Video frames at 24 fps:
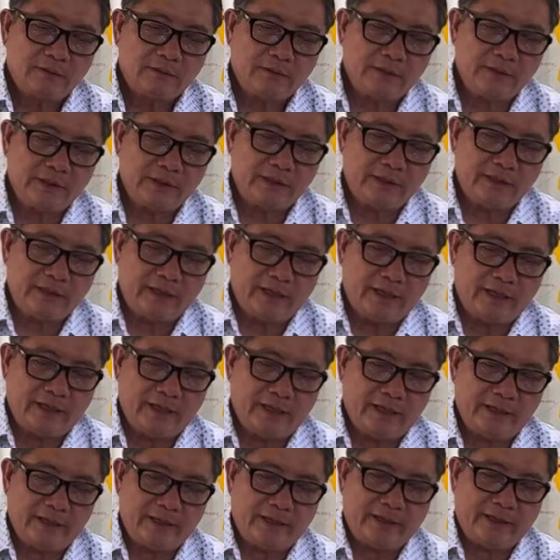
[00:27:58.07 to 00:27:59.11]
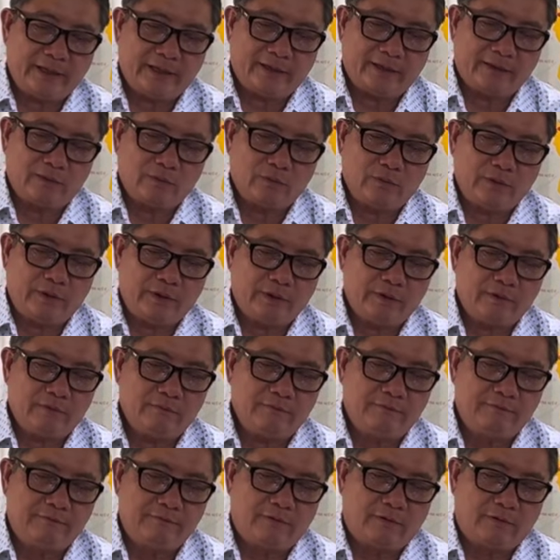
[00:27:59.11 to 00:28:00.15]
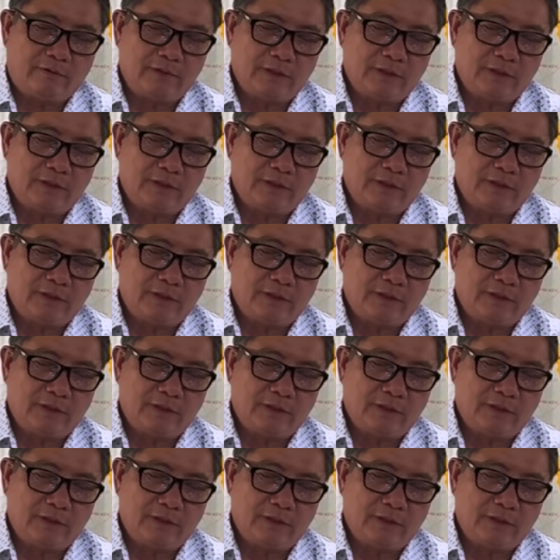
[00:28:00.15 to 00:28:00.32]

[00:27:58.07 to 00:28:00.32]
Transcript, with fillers: thuyết về hạnh nguyện vô